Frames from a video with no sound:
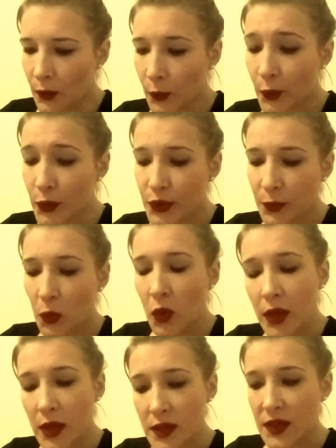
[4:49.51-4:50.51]
Ну, короче,
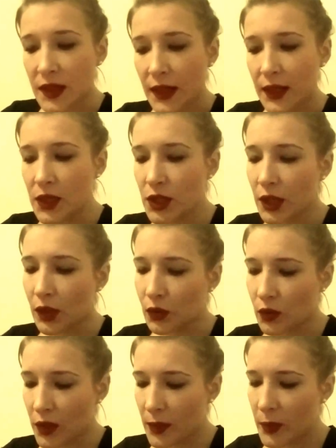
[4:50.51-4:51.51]
много из этой книжки,
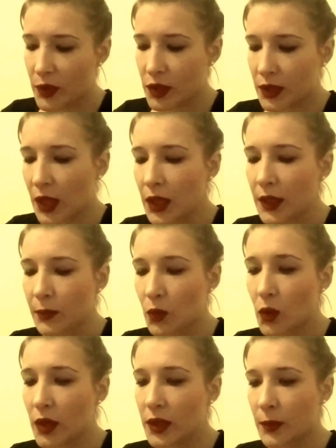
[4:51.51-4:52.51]
которую я прочитала, я
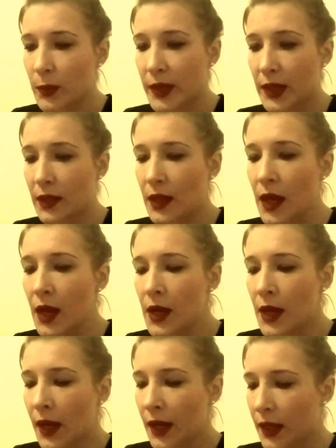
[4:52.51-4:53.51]
много не поняла.
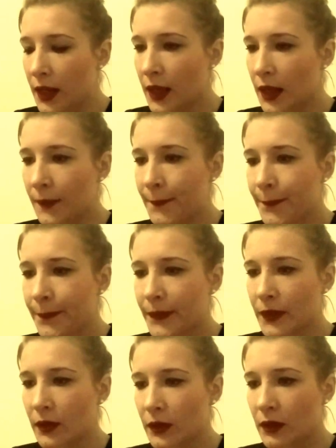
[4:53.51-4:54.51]
И
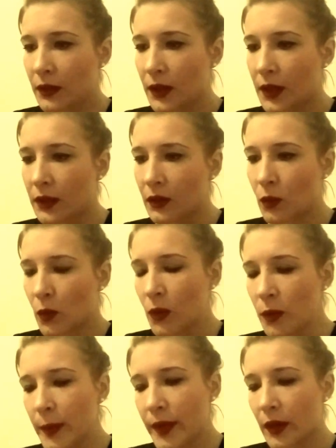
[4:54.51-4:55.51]
этот
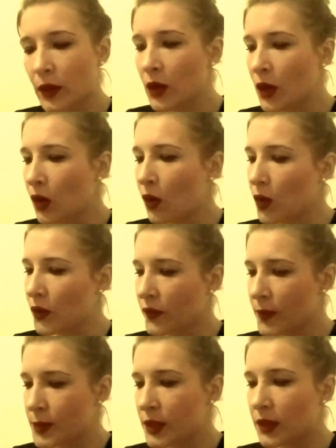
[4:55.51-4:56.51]
Голдберг, он
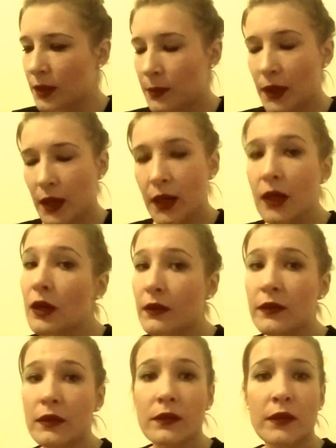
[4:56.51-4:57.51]
вообще-то
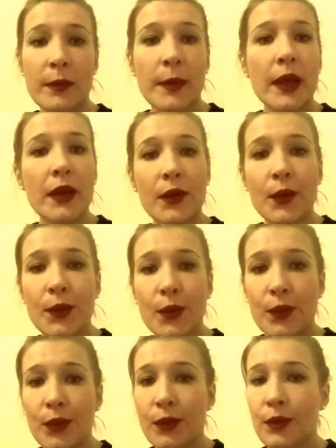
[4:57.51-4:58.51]
эмигрировал в
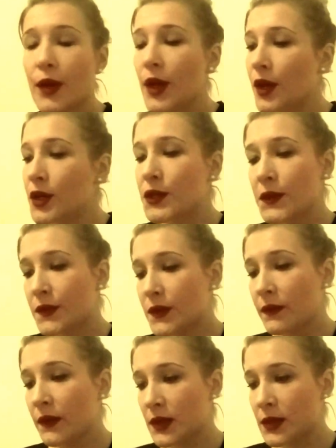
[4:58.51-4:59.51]
Америку еще в
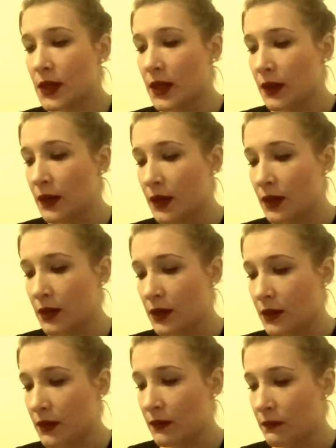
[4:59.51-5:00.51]
советские
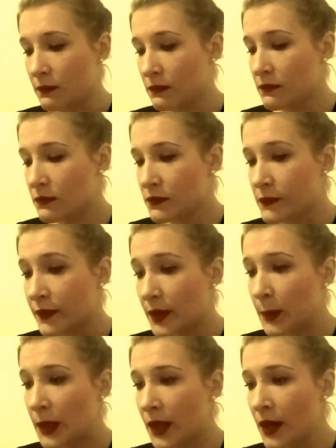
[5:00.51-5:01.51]
э,
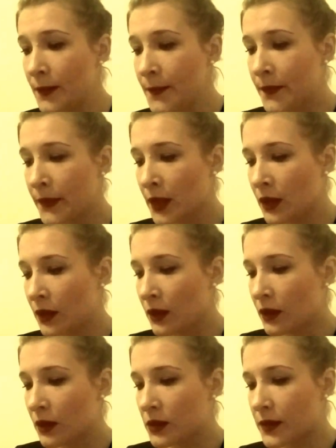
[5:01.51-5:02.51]
времена,
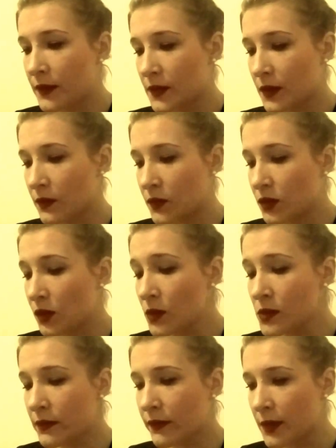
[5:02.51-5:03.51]
Советского
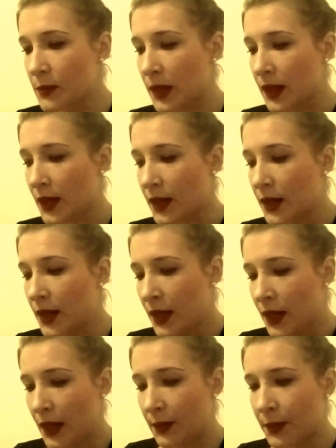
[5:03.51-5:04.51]
Союза времена,
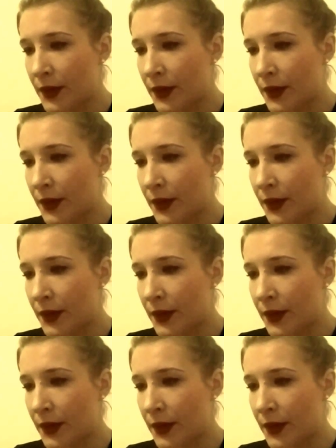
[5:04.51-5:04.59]
и